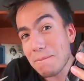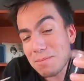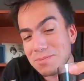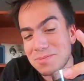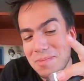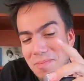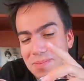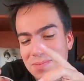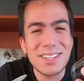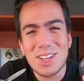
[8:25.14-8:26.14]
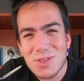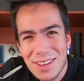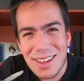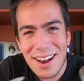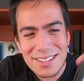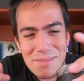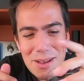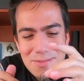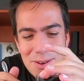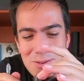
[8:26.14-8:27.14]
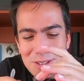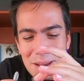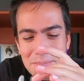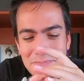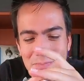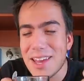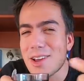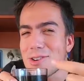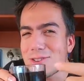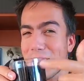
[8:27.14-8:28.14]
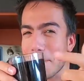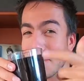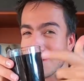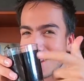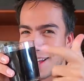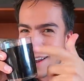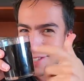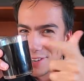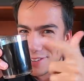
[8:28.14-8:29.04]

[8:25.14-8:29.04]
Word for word: Mmm, esta es una de las que más me gusta. Incluso le pondría leche